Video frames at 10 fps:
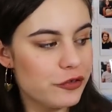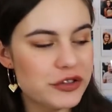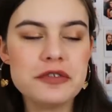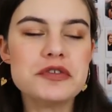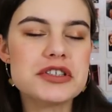W
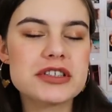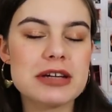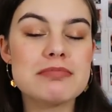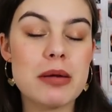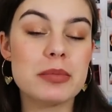tym
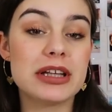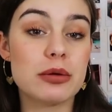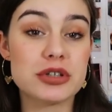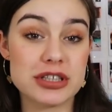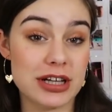wszystkim mamy
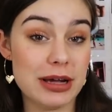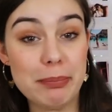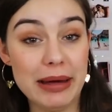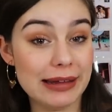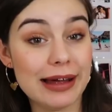nauczyciela,
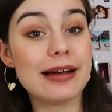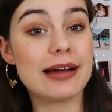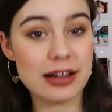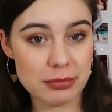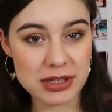pana
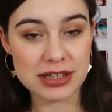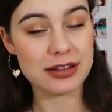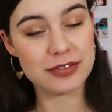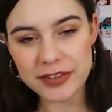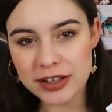
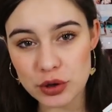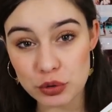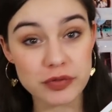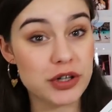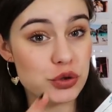Kermita, zwanego
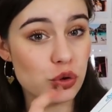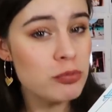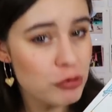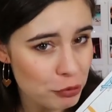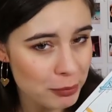również
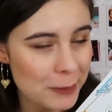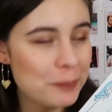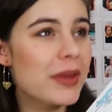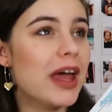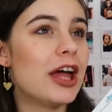
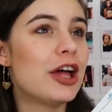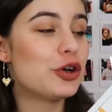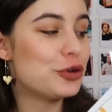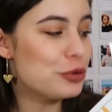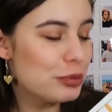Kumkumem,
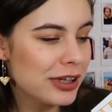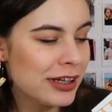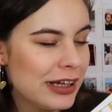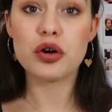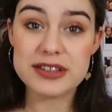
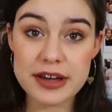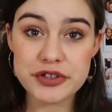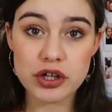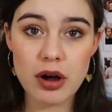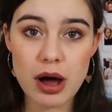który od
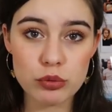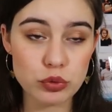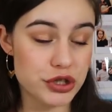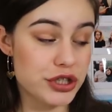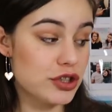zawsze kochał
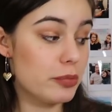uczyć.